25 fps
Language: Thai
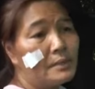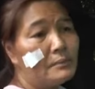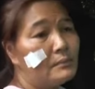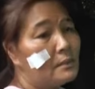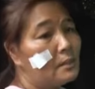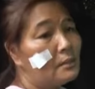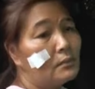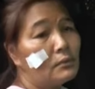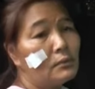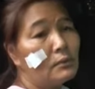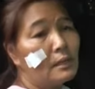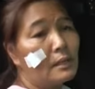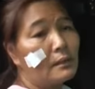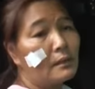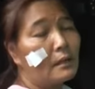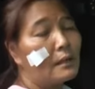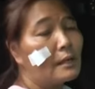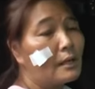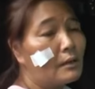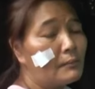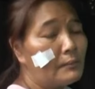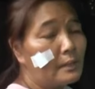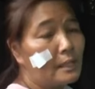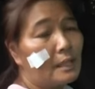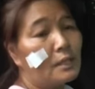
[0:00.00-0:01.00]
ไม่รู้อะก็
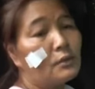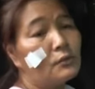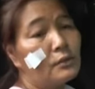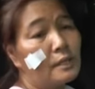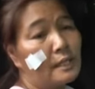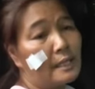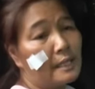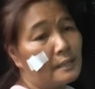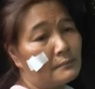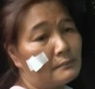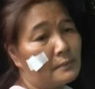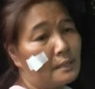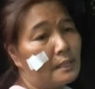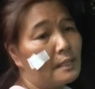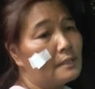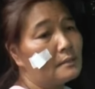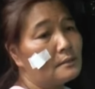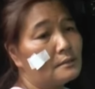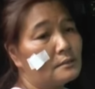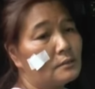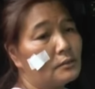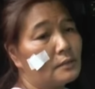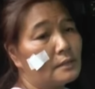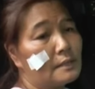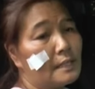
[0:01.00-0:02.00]
เราไม่ได้คุยกันไม่ได้
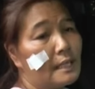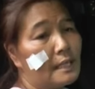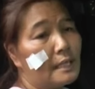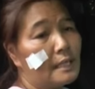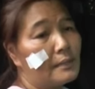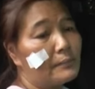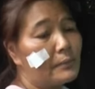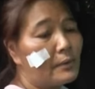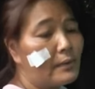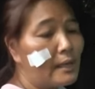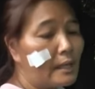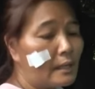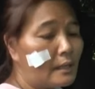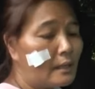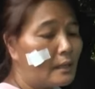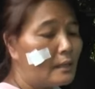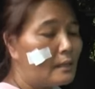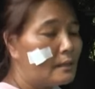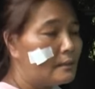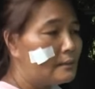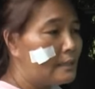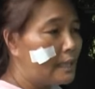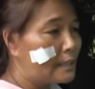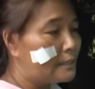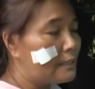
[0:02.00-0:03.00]
สนใจอะไรเพราะว่า
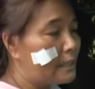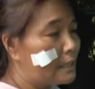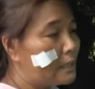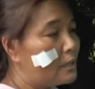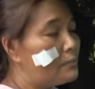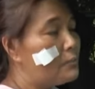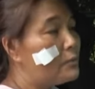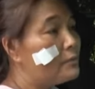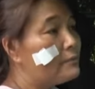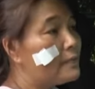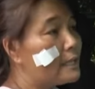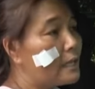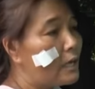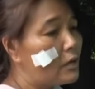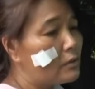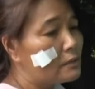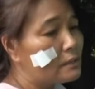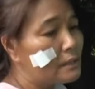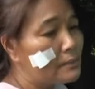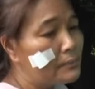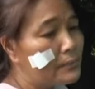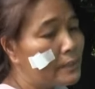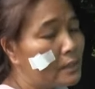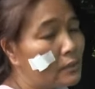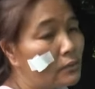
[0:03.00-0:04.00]
เด็กๆ เ, เขาพูดว่าเขา
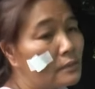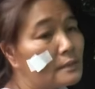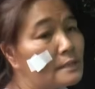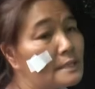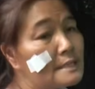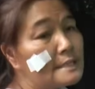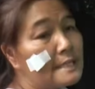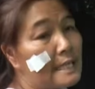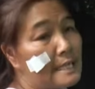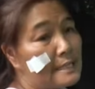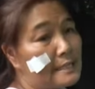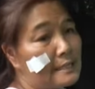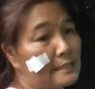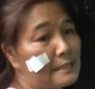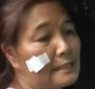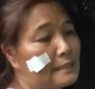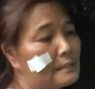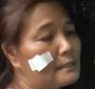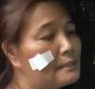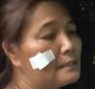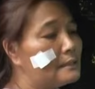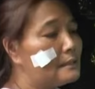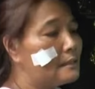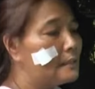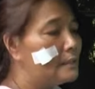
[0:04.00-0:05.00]
จะเป็นคนนิสัยอย่างนี้
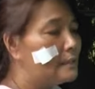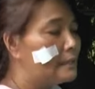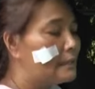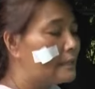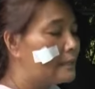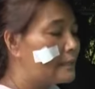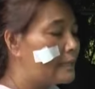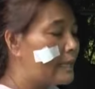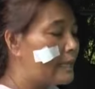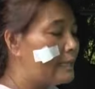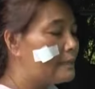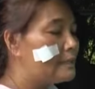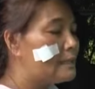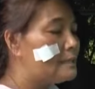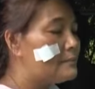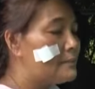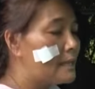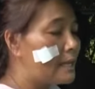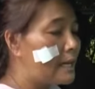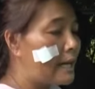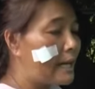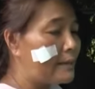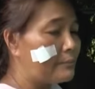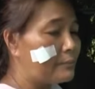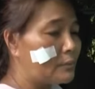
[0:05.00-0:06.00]
คือใครที่มา
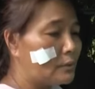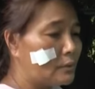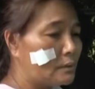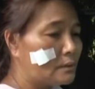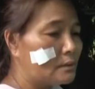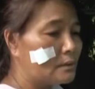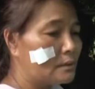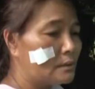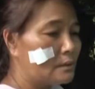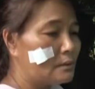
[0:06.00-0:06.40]
ขับรถ